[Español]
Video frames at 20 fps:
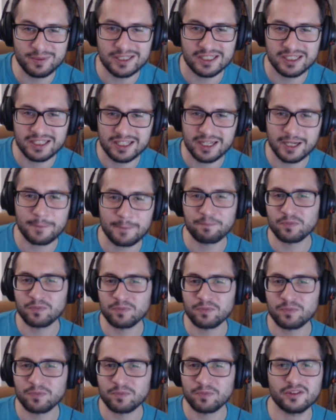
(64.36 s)
así que
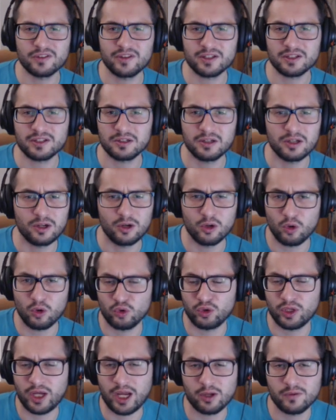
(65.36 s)
vamos a hacer lo
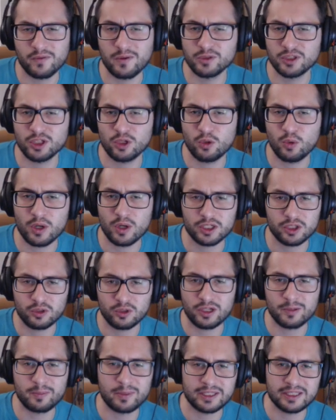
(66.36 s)
contrario, vamos a jugar todas
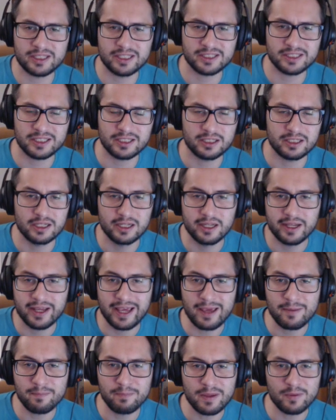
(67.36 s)
las partidas en,
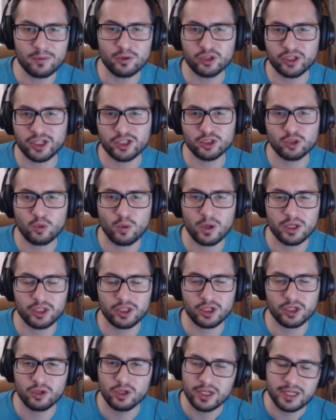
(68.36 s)
en vivo, 3 o
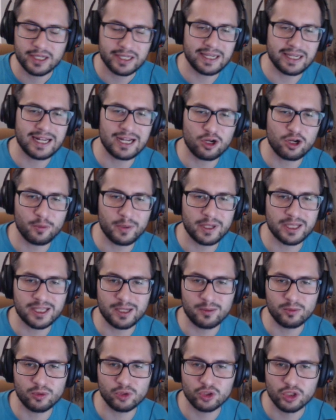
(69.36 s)
cuatro, y las
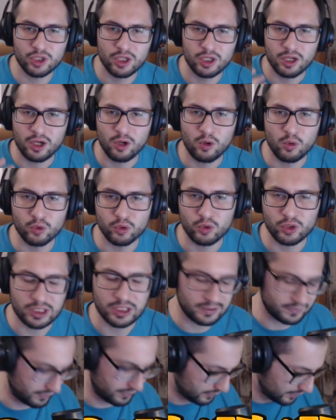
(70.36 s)
comentamos juntos a
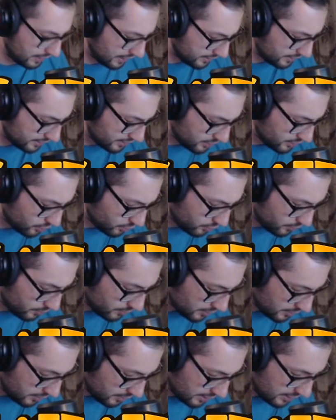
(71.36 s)
la vez. Antes de eso,
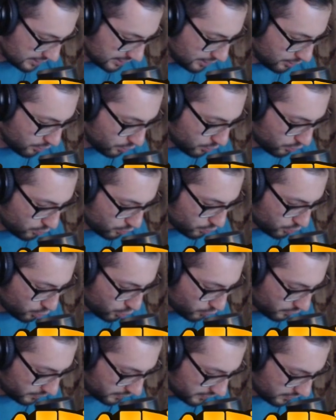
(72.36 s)
tengo unos
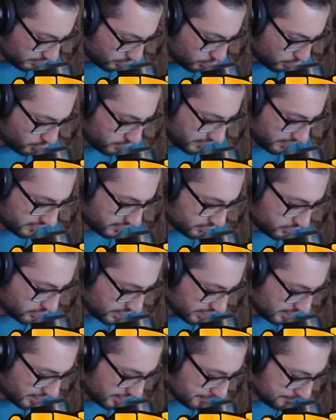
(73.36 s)
cofrecitos
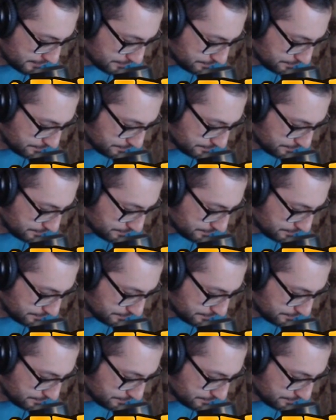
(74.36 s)
aquí